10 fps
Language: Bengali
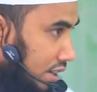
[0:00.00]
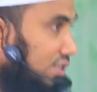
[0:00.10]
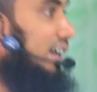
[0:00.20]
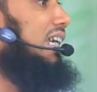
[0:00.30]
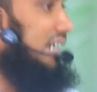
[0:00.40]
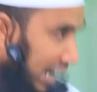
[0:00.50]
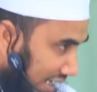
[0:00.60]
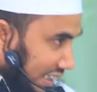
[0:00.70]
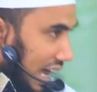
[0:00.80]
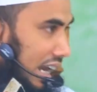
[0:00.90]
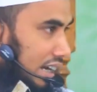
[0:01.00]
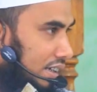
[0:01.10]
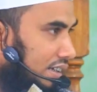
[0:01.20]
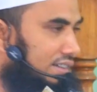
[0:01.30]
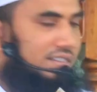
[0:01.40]
তোরা কি ডাক্তার
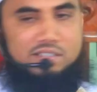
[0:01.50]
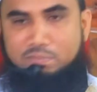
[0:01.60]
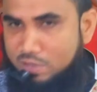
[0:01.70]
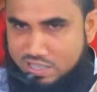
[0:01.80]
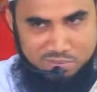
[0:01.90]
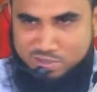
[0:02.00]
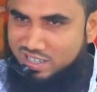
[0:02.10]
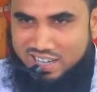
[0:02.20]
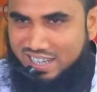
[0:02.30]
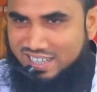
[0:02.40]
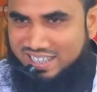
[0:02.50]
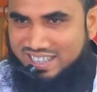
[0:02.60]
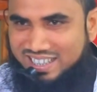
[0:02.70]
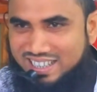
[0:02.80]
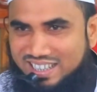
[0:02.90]
কথা বলছেন নাই
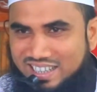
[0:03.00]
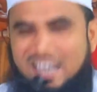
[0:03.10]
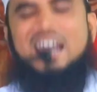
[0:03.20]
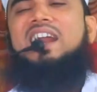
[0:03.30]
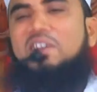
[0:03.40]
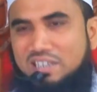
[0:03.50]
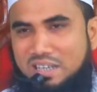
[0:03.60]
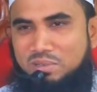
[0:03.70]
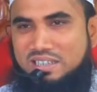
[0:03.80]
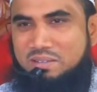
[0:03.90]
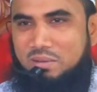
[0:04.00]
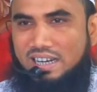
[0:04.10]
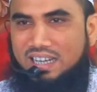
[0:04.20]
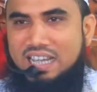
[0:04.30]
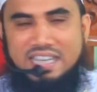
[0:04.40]
নানার কথা বলতে
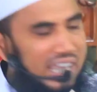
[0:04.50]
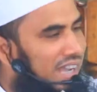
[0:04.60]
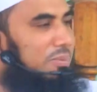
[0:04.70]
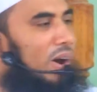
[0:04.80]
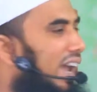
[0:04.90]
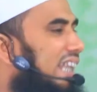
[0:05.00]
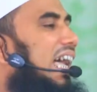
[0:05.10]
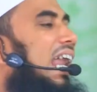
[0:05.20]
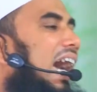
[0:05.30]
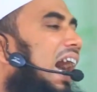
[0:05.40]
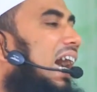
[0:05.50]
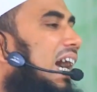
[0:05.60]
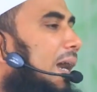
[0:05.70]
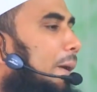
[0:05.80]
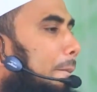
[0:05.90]
পারে এই ভয়ে তারা
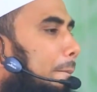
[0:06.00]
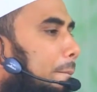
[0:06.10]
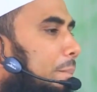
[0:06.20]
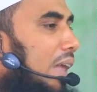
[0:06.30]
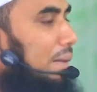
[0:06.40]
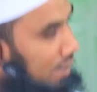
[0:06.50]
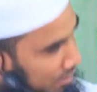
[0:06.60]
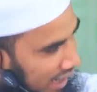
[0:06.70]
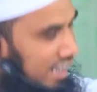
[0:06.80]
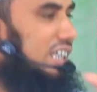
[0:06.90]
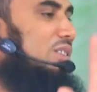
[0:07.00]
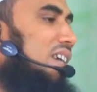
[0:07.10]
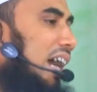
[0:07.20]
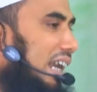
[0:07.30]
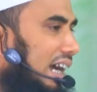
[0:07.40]
আপনার বাড়িতেও
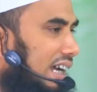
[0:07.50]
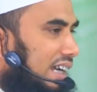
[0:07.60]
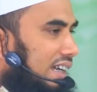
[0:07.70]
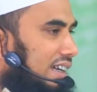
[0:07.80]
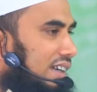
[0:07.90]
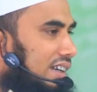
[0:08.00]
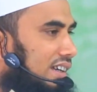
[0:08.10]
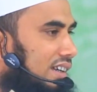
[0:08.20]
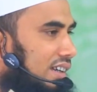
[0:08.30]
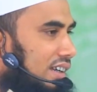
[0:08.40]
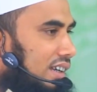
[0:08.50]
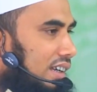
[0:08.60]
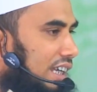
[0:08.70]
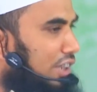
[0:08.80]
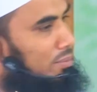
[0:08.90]
যায়
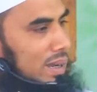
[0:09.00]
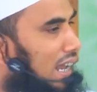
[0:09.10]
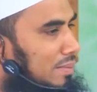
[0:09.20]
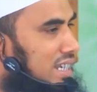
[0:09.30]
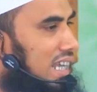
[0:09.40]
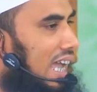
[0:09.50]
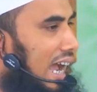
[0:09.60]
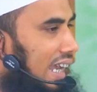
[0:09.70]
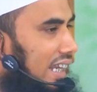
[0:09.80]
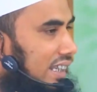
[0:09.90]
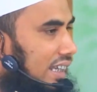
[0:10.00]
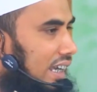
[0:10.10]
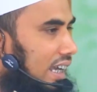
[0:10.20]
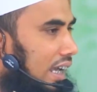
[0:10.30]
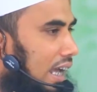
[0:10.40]
কিন্তু মিলেমিশে থাকেন
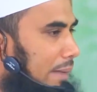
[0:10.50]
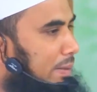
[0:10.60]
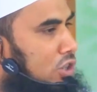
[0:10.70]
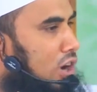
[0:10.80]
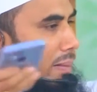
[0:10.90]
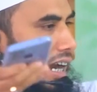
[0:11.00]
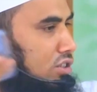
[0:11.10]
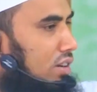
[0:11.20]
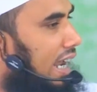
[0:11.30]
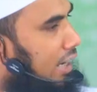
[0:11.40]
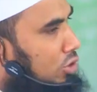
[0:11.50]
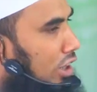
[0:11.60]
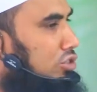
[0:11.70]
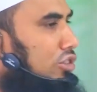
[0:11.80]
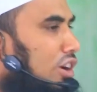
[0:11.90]
আপনি সবার জন্য একটু
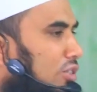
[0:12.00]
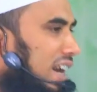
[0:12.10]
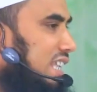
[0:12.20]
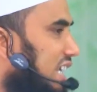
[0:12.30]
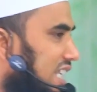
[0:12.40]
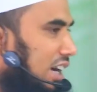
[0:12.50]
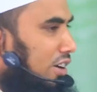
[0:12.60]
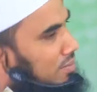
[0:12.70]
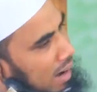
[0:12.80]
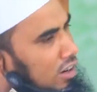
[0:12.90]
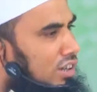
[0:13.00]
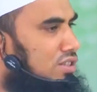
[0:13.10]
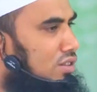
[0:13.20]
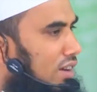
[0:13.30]
একটু করে করার চেষ্টা করেন ভালো কিছু